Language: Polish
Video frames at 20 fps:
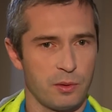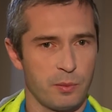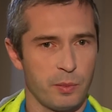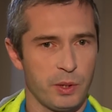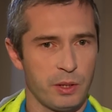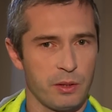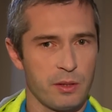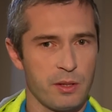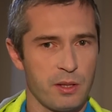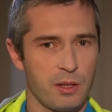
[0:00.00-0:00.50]

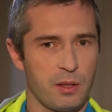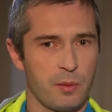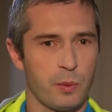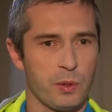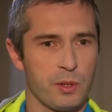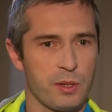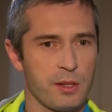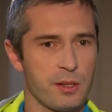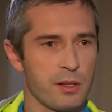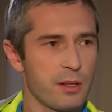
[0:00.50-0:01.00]
będący na
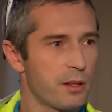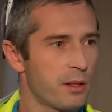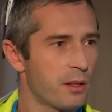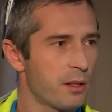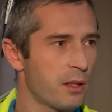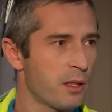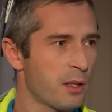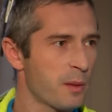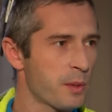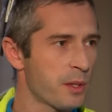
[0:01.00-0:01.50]
pozycji
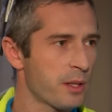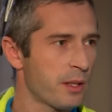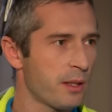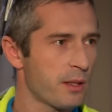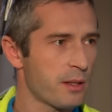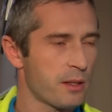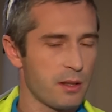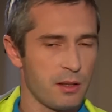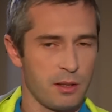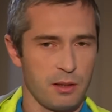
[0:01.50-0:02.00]
trenera
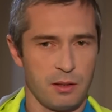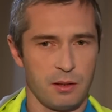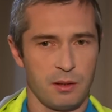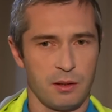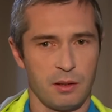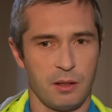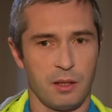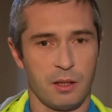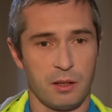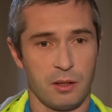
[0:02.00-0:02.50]
reprezentacji
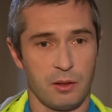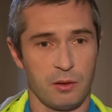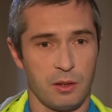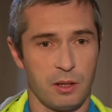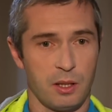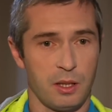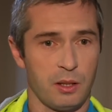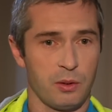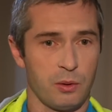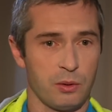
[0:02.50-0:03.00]
danego
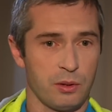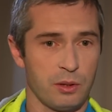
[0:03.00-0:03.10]
kraju,